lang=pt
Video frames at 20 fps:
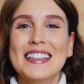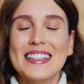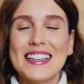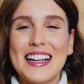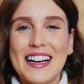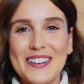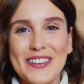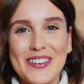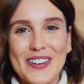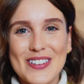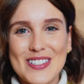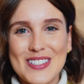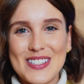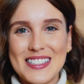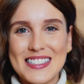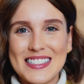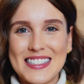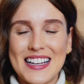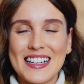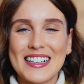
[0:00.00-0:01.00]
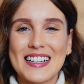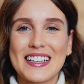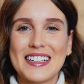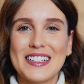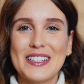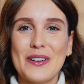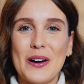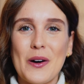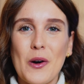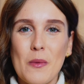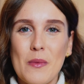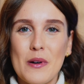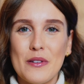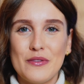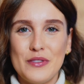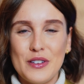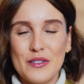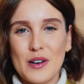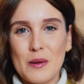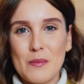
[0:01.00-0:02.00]
lá no nosso Instagram, no arroba
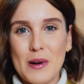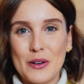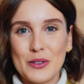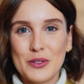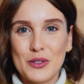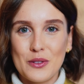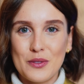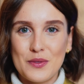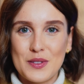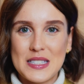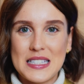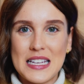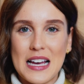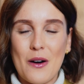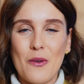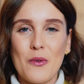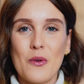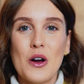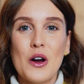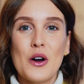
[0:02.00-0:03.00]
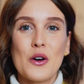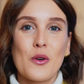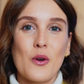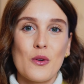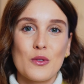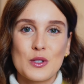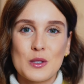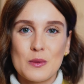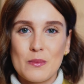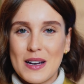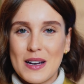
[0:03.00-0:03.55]
Viva Malta Oficial com os